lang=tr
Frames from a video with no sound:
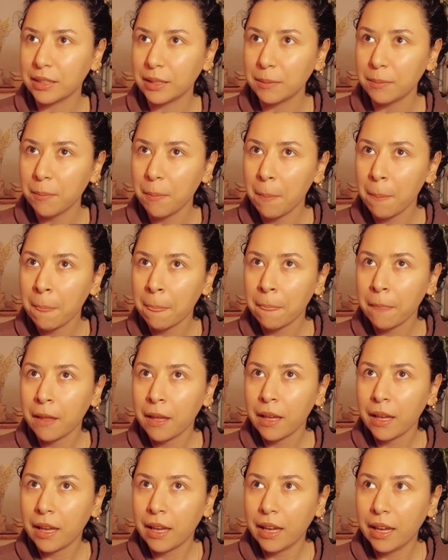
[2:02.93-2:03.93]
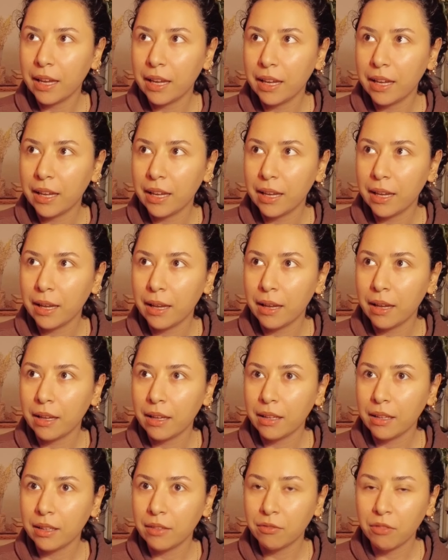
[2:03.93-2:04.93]
diyeyim? E,
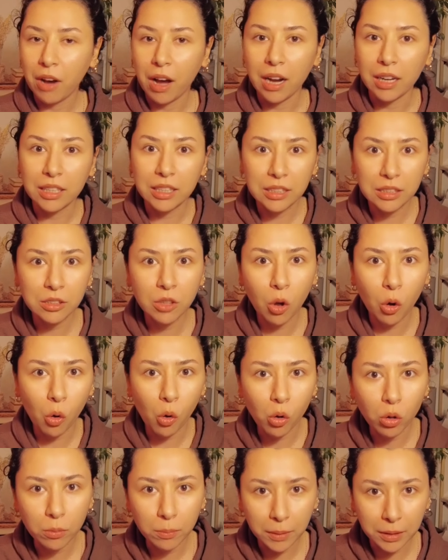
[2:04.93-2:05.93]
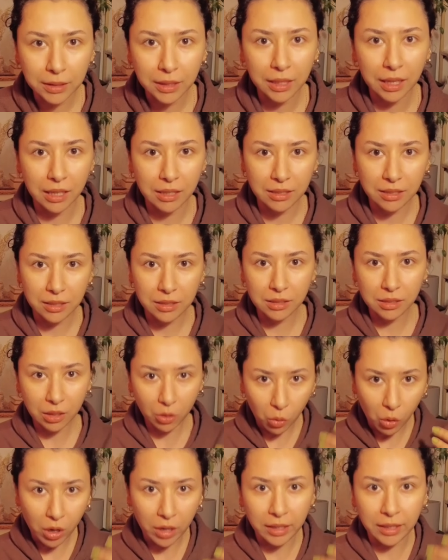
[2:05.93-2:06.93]
farkında olmadan
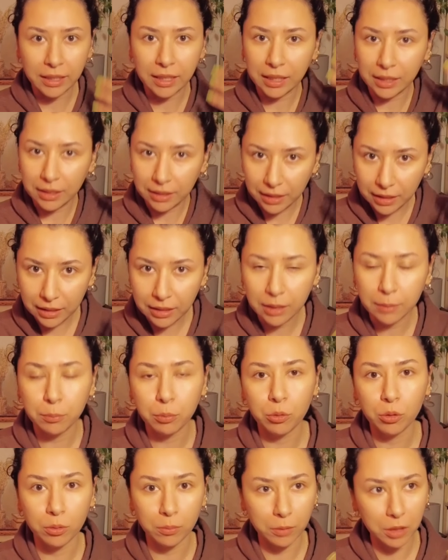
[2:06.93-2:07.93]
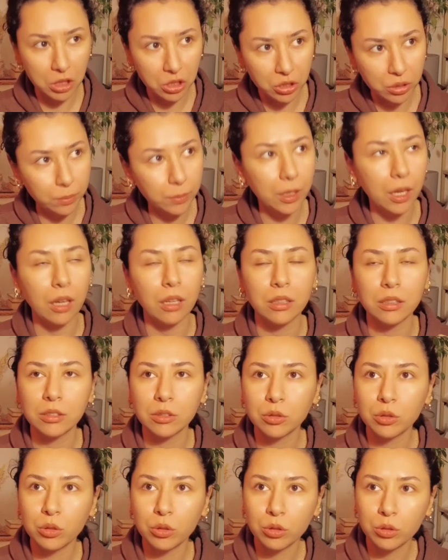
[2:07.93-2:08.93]
aslında o hareketleri yapıyorum. Kaşımı
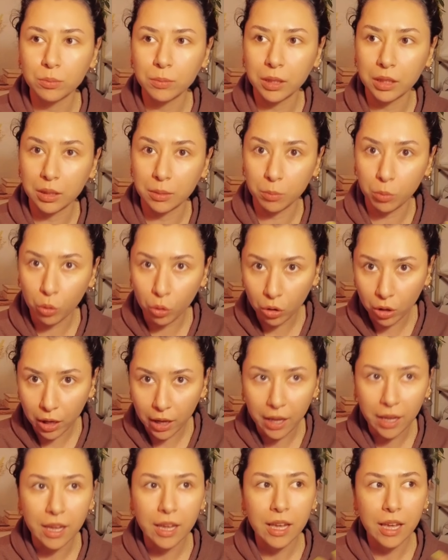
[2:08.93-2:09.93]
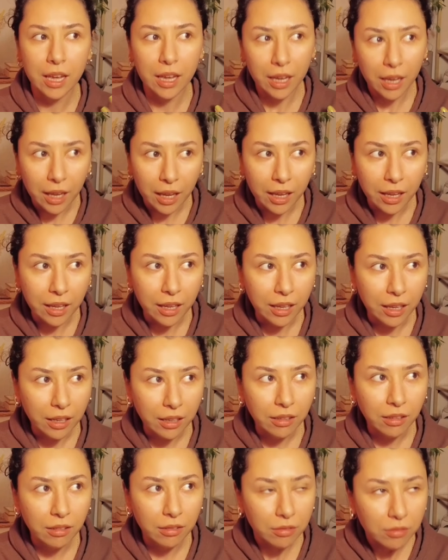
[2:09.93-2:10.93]
kaldırıyorum ya da böyle e,
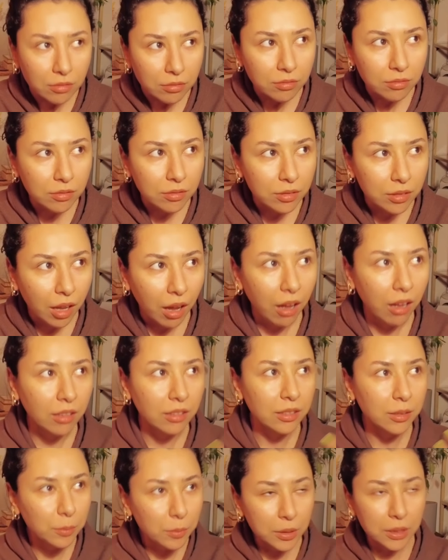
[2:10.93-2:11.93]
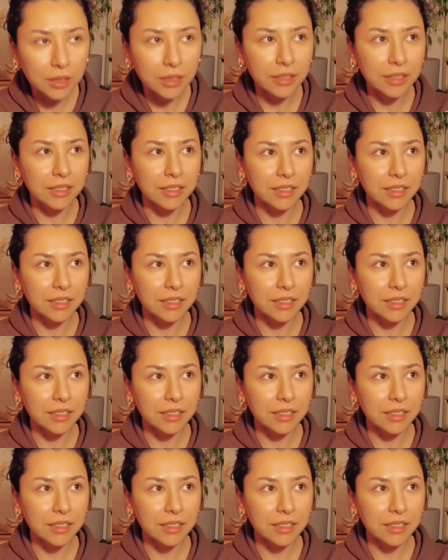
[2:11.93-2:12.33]
alnımı